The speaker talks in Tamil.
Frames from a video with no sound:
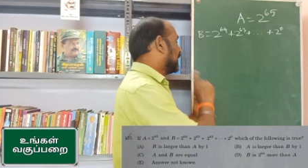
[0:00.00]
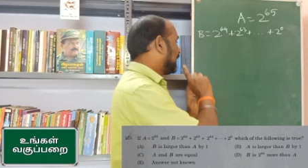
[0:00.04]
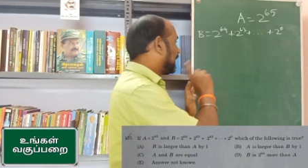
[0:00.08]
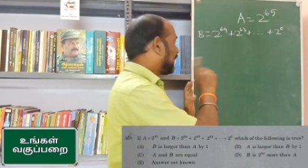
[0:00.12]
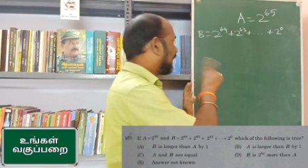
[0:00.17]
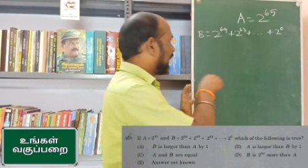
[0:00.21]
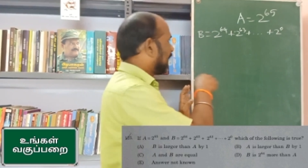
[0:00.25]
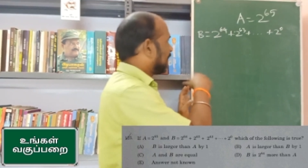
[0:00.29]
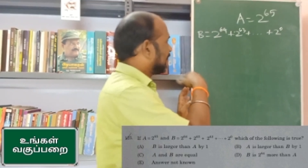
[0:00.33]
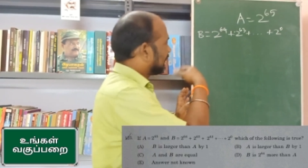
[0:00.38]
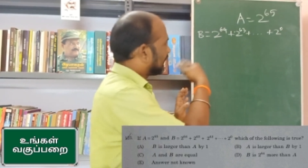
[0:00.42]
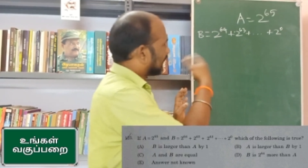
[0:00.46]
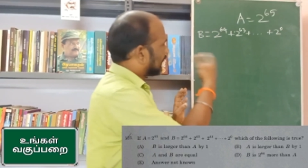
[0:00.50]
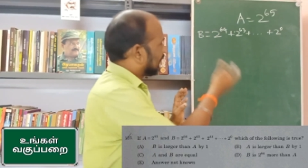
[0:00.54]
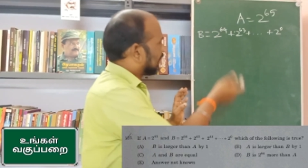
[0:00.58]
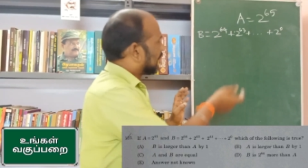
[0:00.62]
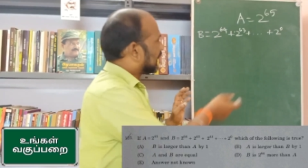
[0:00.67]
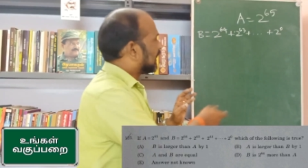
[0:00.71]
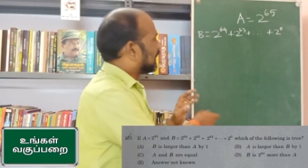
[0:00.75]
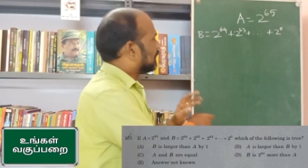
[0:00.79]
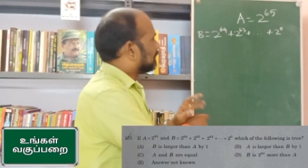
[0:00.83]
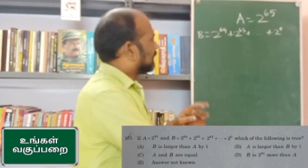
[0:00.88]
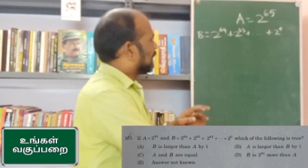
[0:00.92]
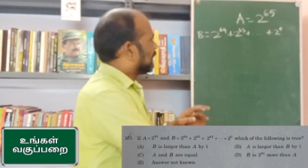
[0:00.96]
இதில் இந்த
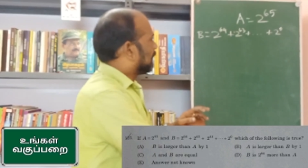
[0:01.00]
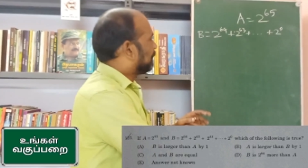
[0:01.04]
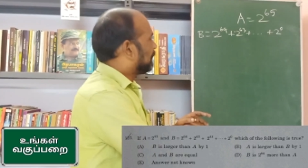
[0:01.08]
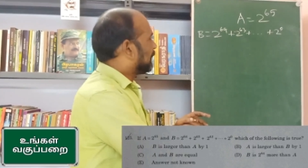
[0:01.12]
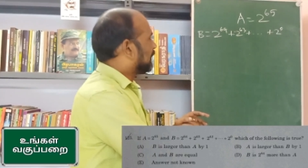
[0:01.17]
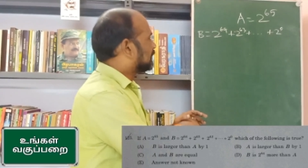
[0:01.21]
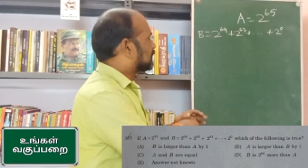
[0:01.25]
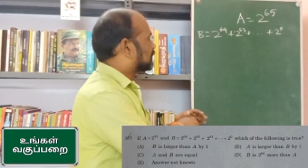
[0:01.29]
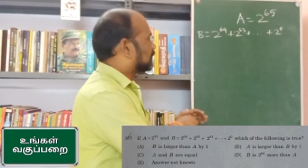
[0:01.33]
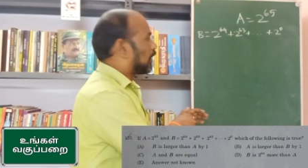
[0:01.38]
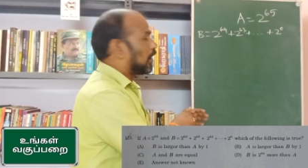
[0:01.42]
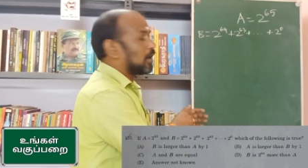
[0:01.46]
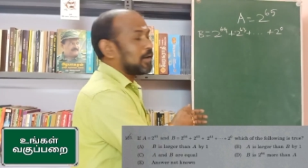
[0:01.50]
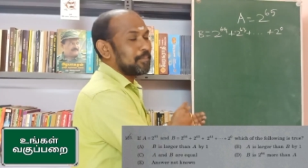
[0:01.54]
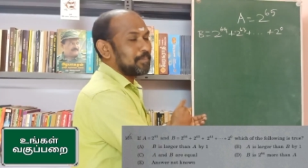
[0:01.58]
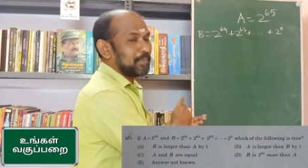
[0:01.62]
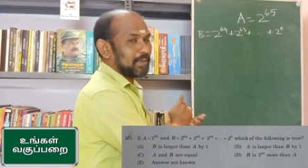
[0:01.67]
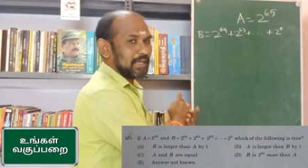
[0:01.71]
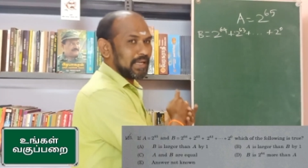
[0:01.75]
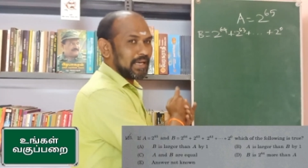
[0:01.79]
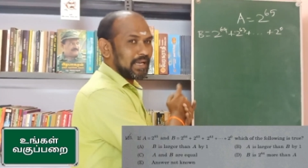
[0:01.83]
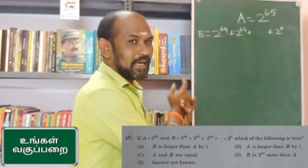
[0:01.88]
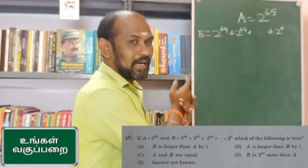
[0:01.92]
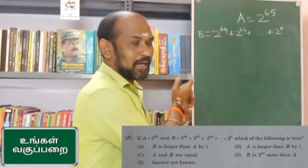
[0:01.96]
கணக்கை நம்ம எப்படி சால்வ்
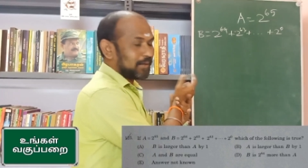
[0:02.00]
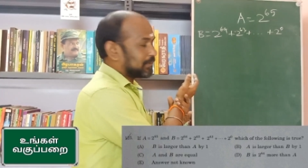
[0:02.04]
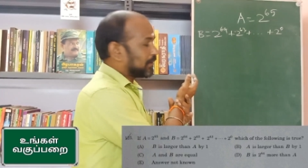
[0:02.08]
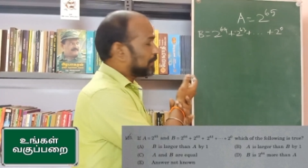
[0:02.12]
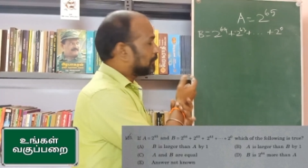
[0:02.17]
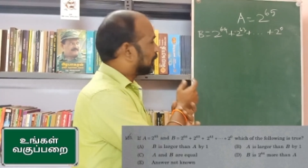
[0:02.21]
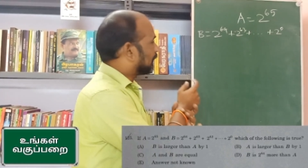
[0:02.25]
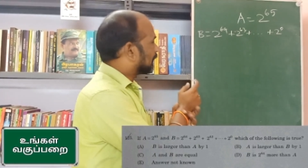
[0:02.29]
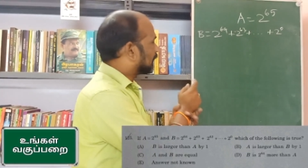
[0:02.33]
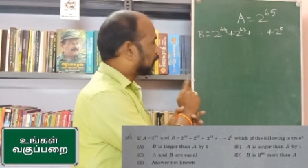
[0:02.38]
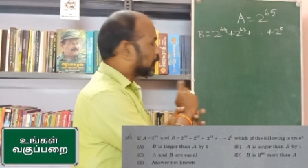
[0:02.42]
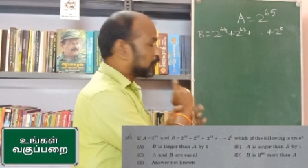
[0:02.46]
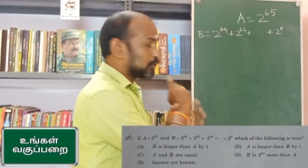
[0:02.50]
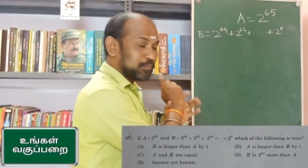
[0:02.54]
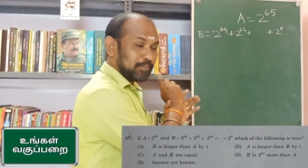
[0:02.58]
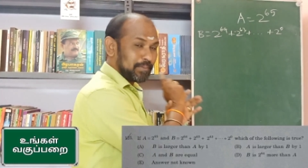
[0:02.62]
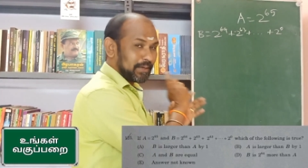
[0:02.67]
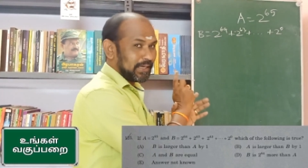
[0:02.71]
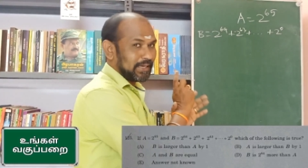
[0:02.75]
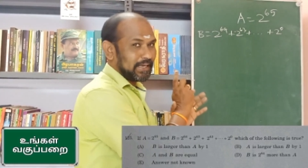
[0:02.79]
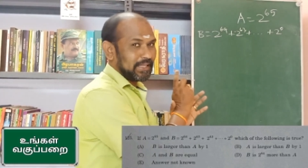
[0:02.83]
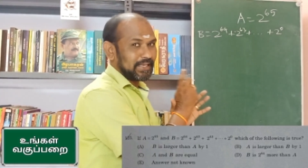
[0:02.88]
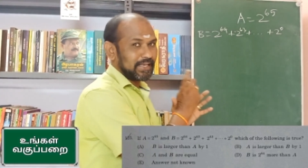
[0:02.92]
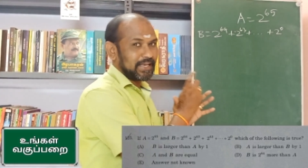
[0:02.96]
பண்ணலாம் அப்படின்னு பார்த்தா
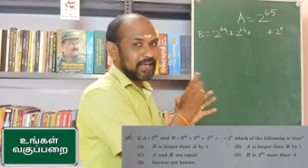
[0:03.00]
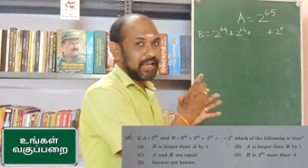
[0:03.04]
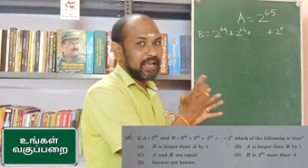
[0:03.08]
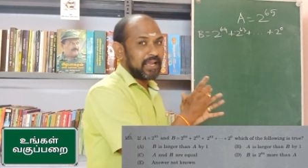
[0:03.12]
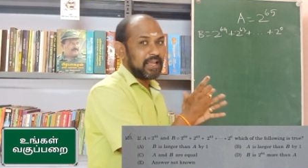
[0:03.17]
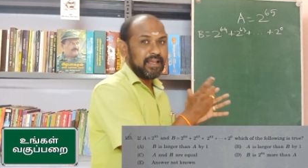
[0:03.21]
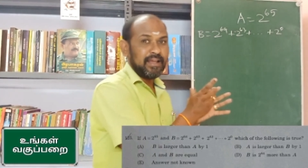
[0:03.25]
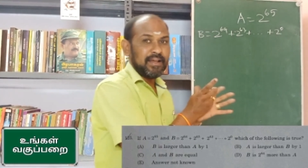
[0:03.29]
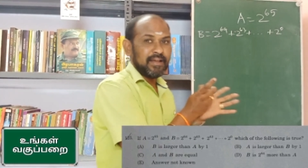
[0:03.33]
உண்மையிலேயே